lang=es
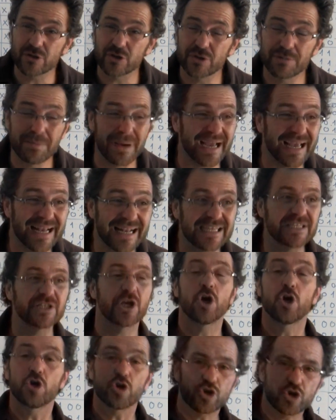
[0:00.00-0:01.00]
os
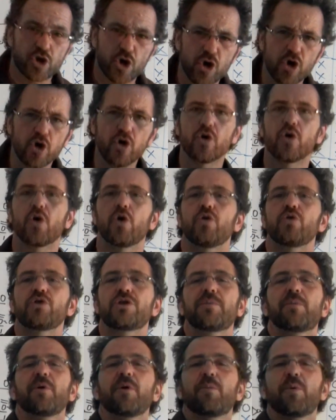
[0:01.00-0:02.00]
imaginéis solo con un
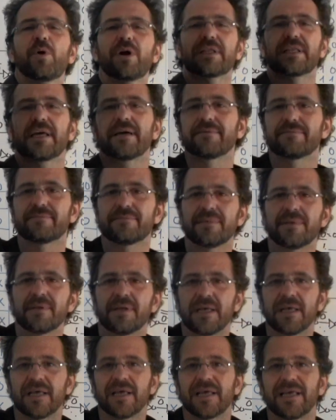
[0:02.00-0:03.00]
tipo de puerta.
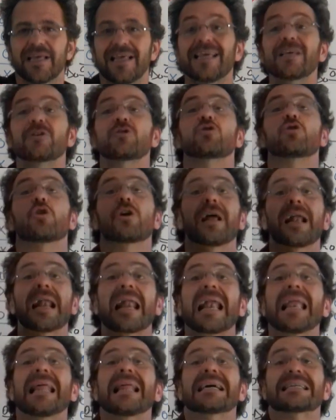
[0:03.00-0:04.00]
Y eso es lo que en
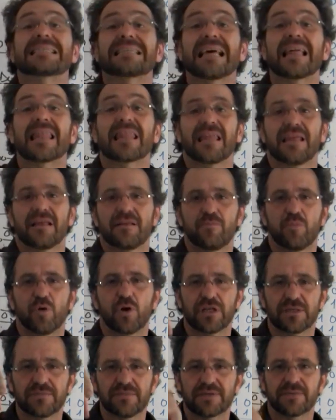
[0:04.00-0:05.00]
realidad se hace,
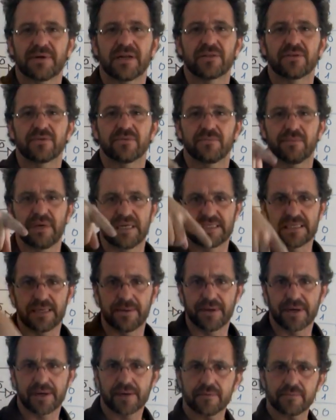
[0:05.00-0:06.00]
porque es más barato. Vais a
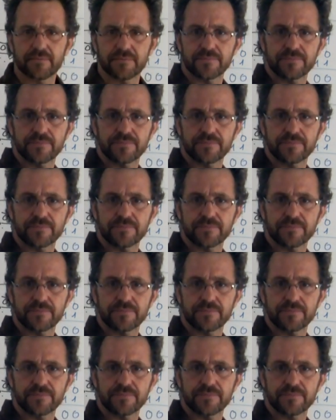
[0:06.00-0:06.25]
ver.